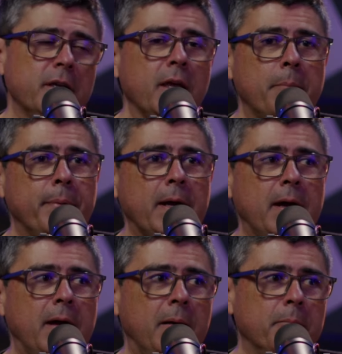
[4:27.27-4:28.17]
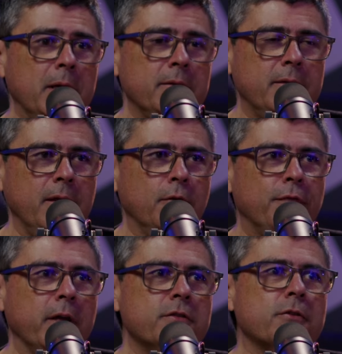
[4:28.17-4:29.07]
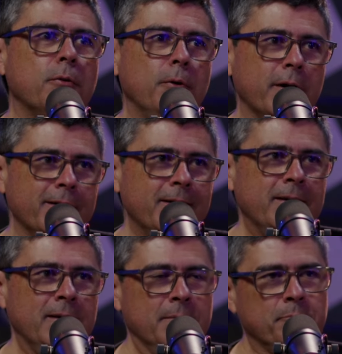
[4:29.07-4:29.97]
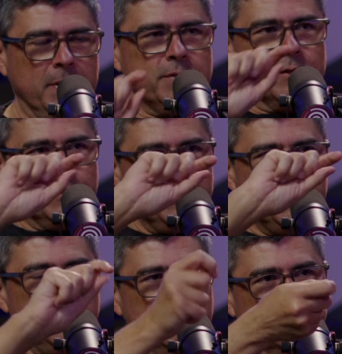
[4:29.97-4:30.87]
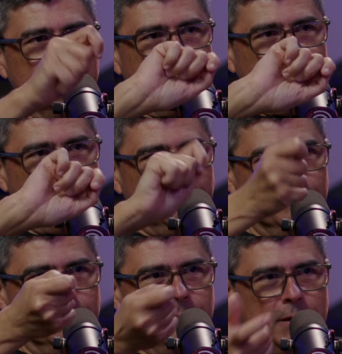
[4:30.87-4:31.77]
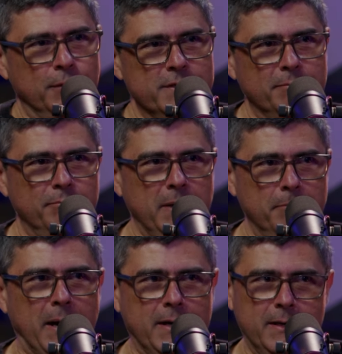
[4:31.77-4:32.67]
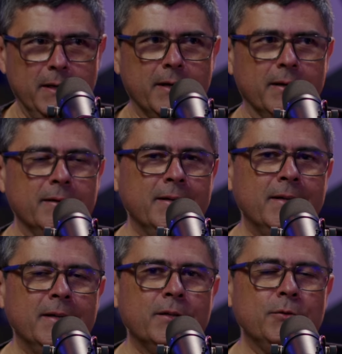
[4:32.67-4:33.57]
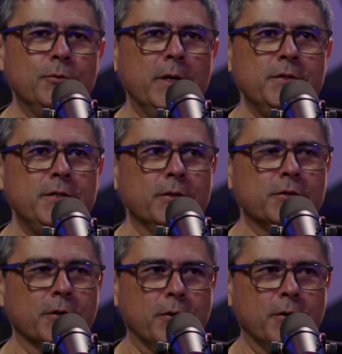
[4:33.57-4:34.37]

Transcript: que é para manter o frescor, mas eu acho que tinha um, uma coisa bem bacana é, do tinha, antigo mas, mas